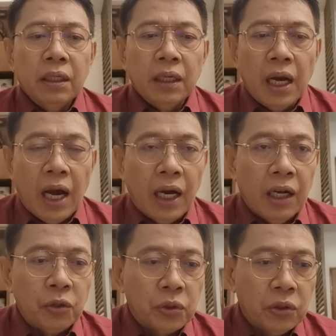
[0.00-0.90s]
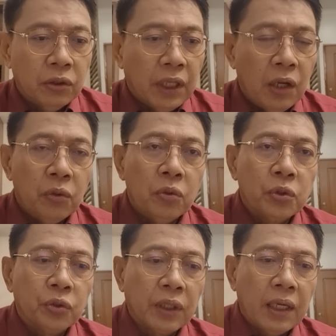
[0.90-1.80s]
nakakalusot,
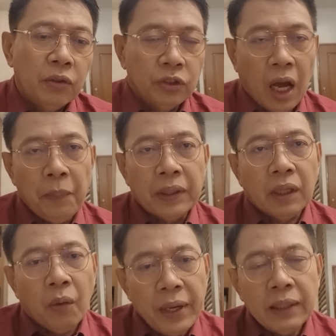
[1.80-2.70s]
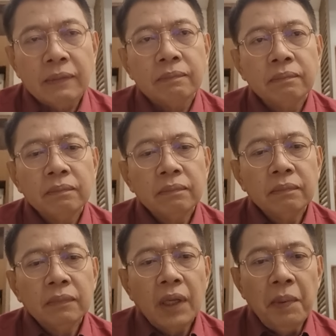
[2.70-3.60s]
nalulusutan o dapat gawin.
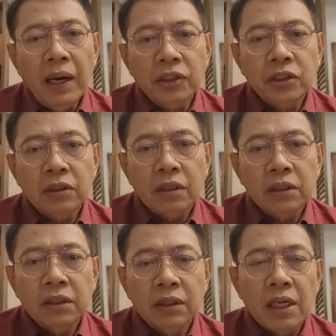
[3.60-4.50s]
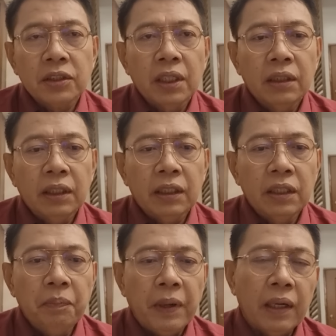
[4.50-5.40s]
Eh bakit si Teresita ang ang tingin
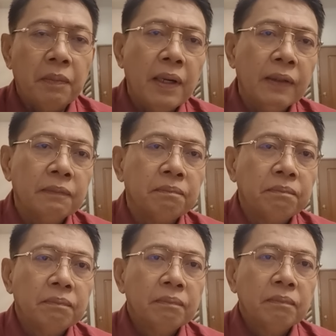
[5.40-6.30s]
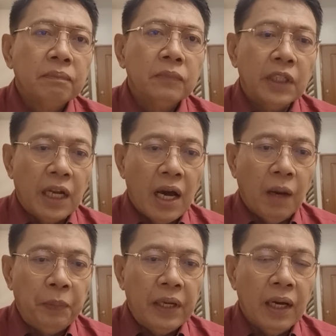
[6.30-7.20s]
niya eh, para bang
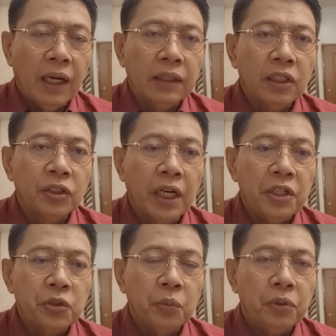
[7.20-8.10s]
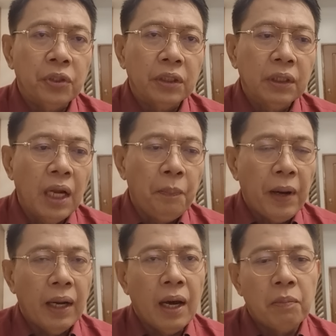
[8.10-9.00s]
inaapi na kaagad ang Chinese community?
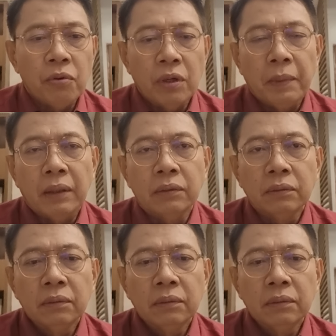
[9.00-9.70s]
Napakalabo naman nun.